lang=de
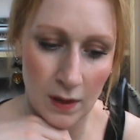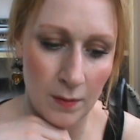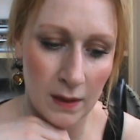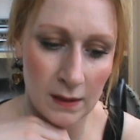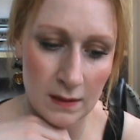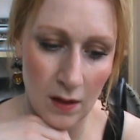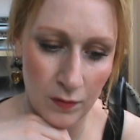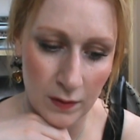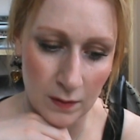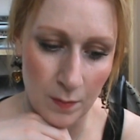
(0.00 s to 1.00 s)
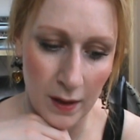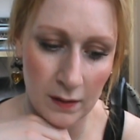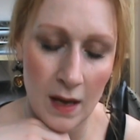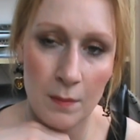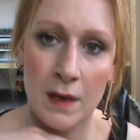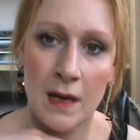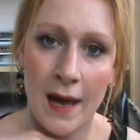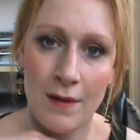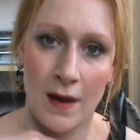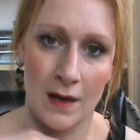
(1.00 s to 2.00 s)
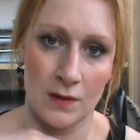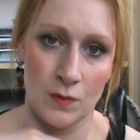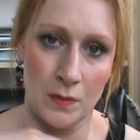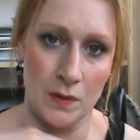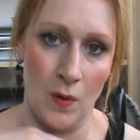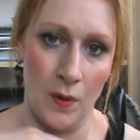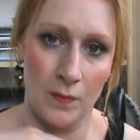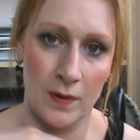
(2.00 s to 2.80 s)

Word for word: die haben einen riesen Aufriss gemacht, mir einen Leihwagen zu besorgen.